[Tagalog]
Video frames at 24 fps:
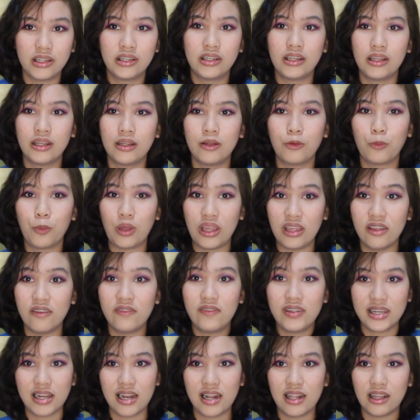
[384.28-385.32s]
naging
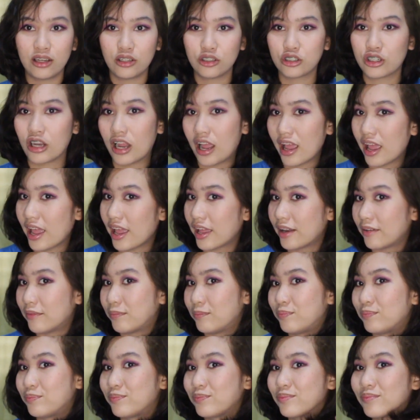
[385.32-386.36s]
wavy na lang siya
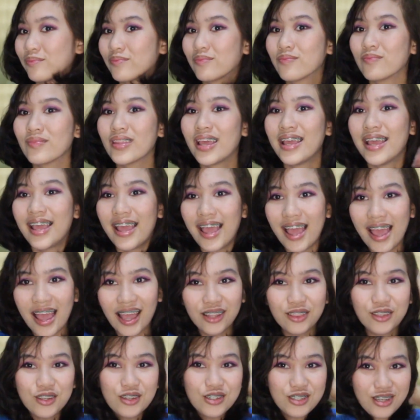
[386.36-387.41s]
and
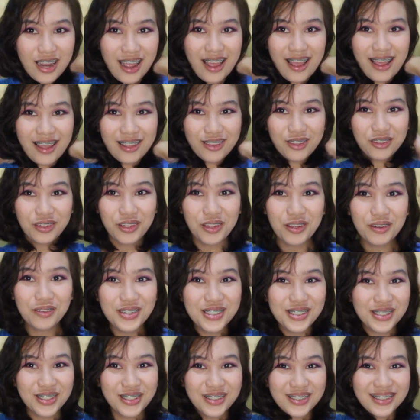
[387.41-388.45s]
ito siya. Ito na yung
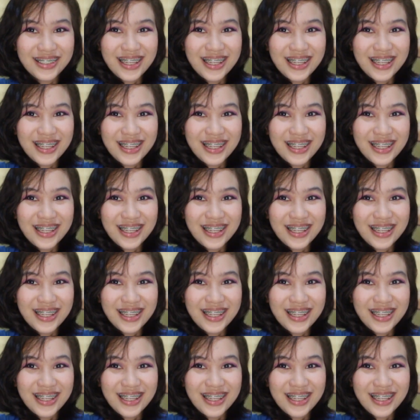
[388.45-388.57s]
result